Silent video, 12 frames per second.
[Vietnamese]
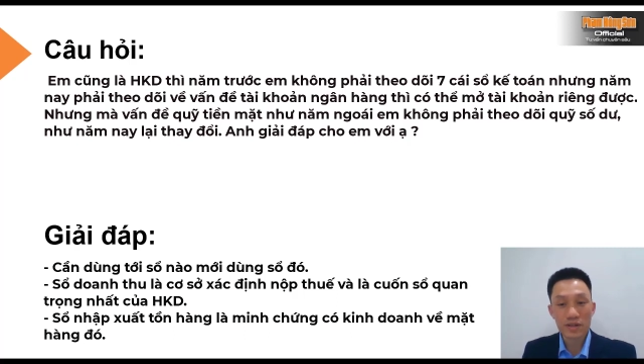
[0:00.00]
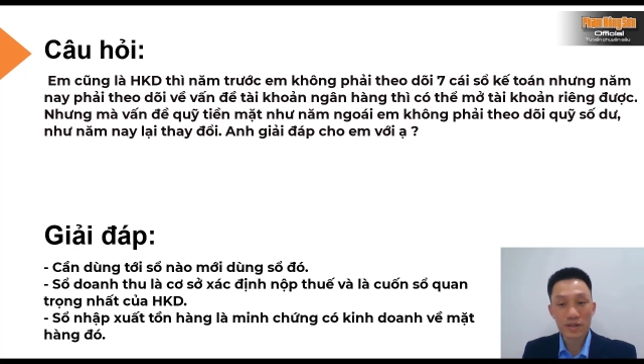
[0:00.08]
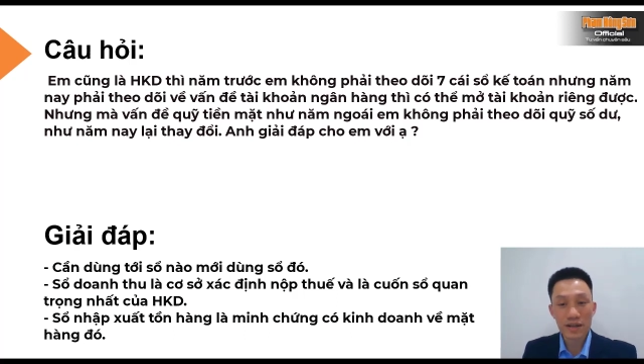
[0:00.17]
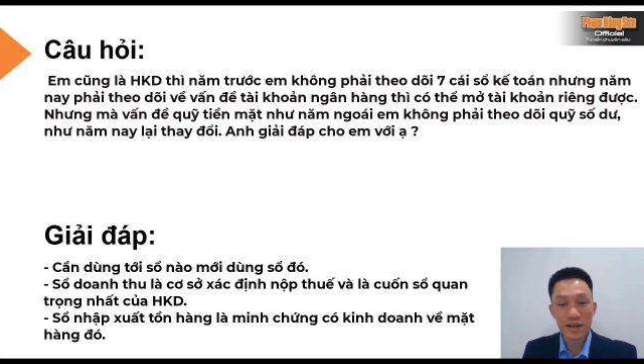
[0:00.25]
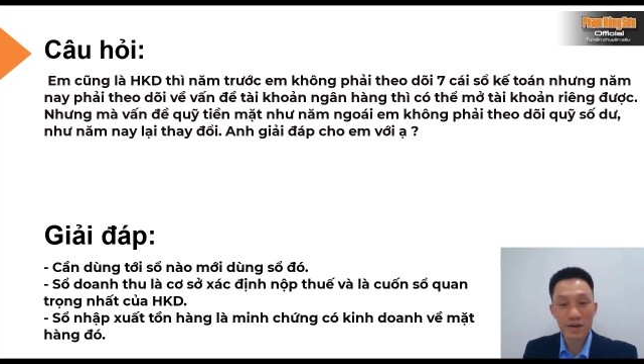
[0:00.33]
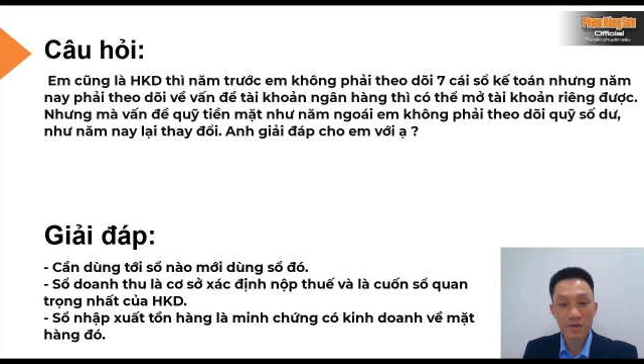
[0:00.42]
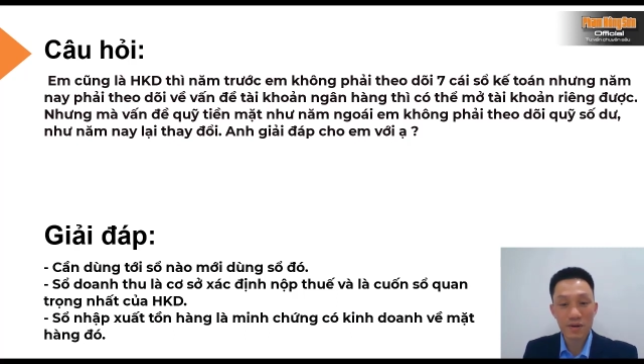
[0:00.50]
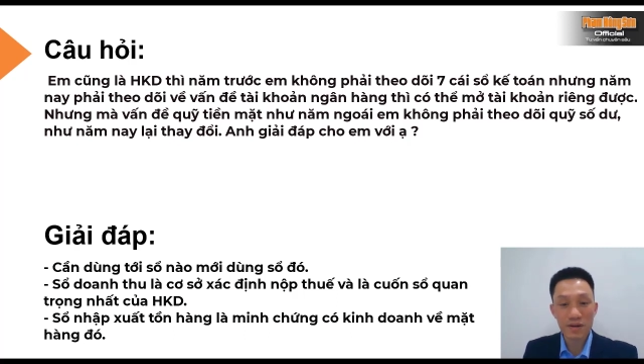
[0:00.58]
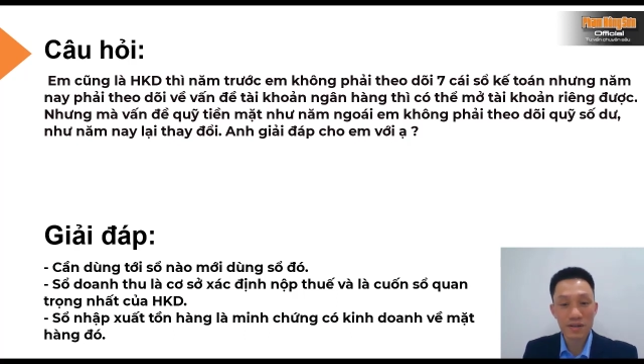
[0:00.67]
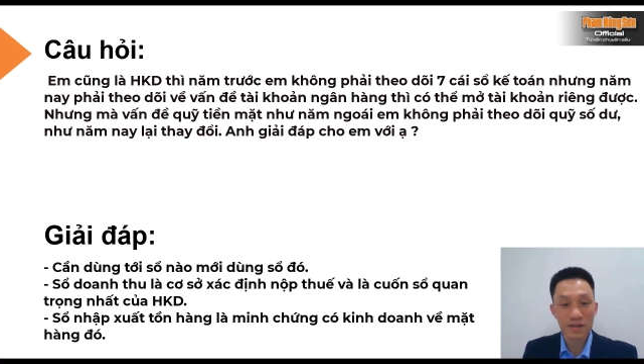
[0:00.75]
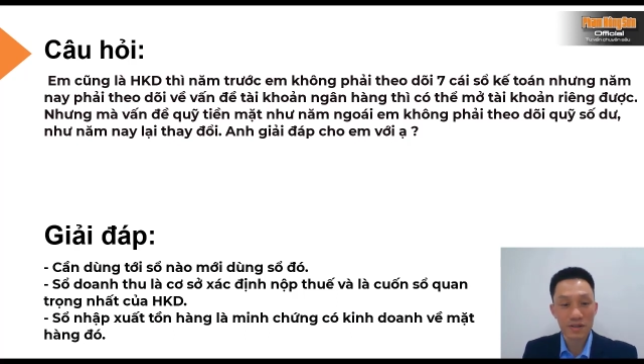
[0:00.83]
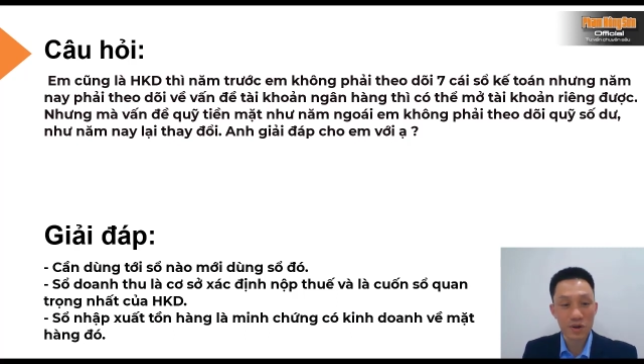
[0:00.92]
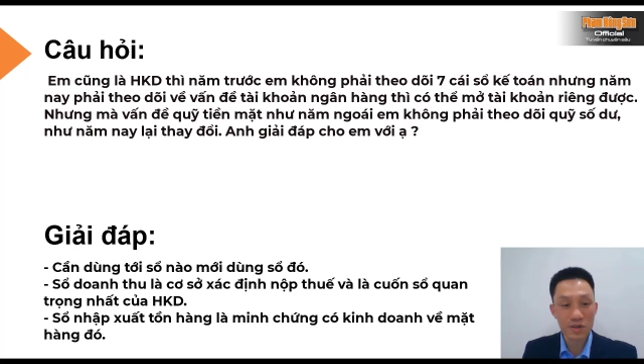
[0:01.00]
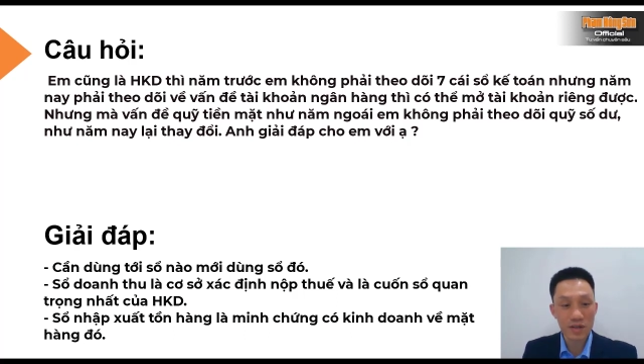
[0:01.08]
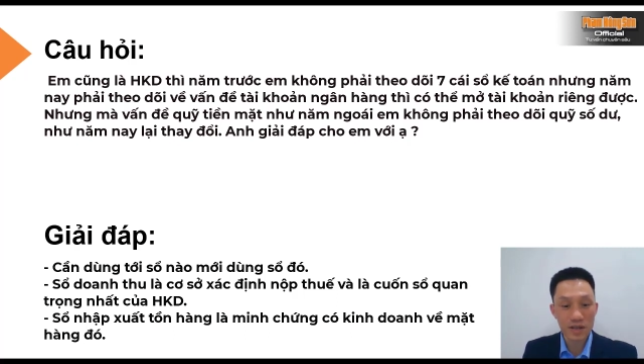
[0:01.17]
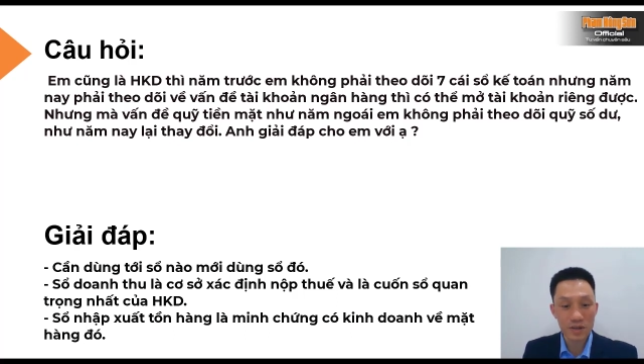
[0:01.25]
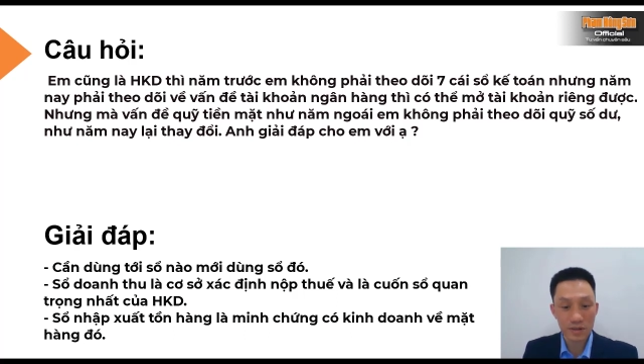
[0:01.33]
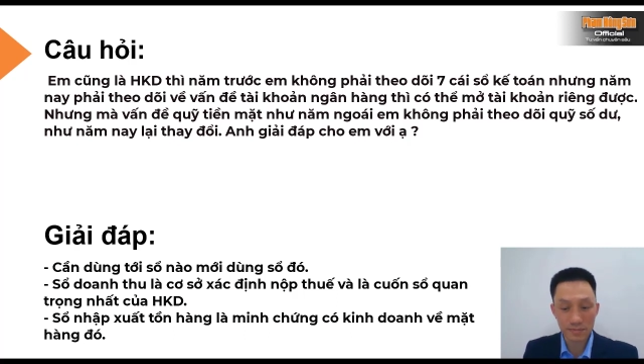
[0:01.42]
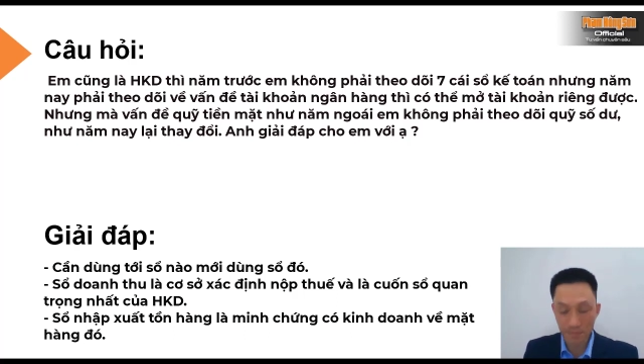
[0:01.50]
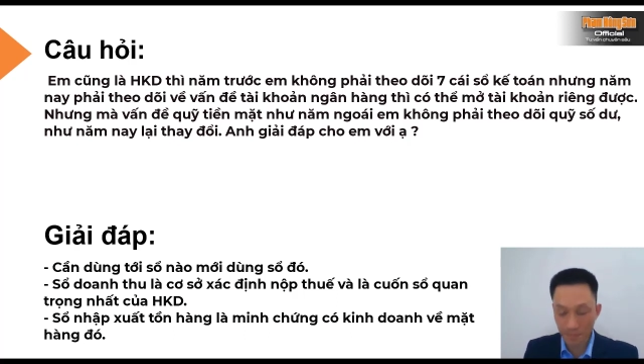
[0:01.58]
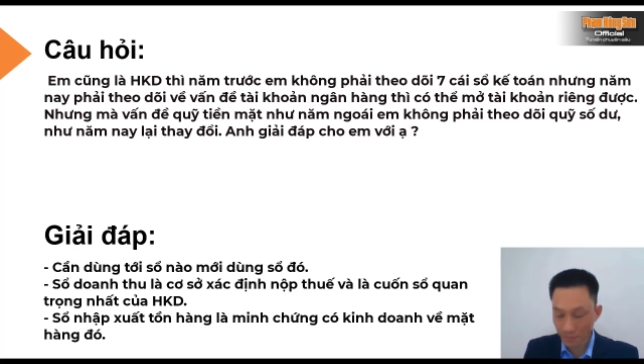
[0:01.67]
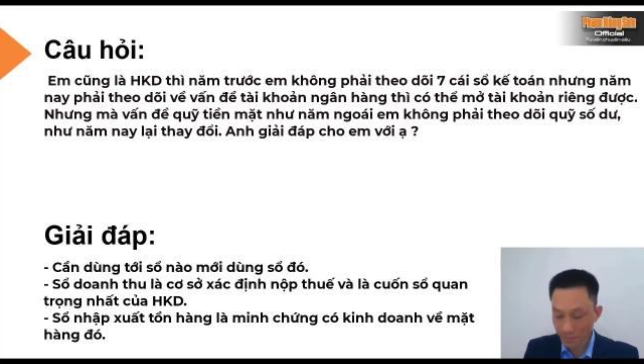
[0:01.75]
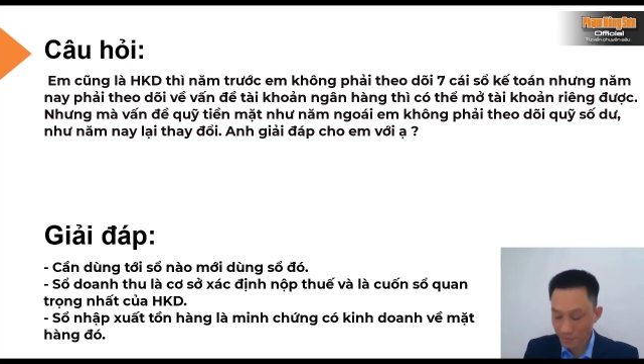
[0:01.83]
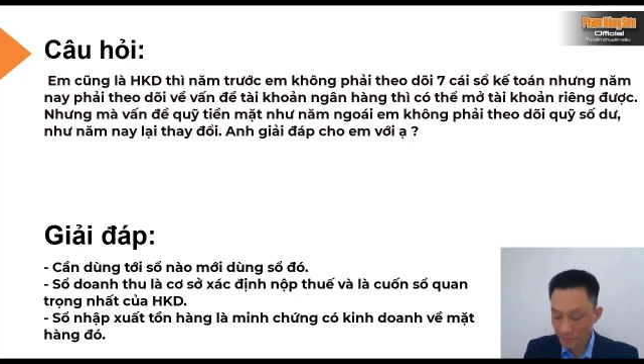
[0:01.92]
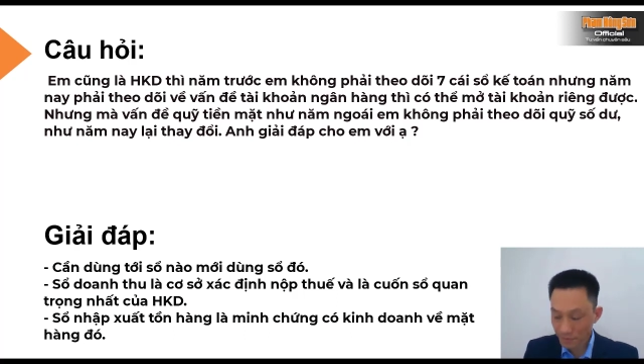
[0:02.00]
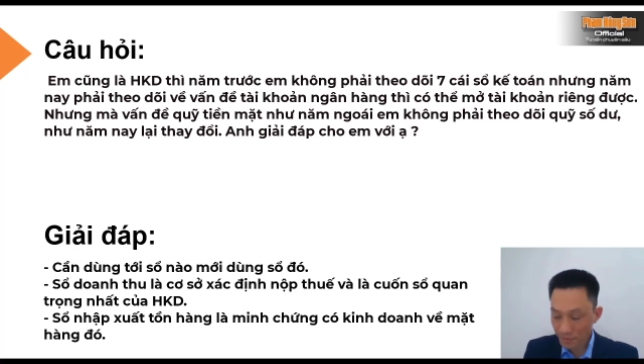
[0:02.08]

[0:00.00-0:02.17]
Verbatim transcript: Trên hệ thống hóa đơn điện tử nó có sẵn rồi.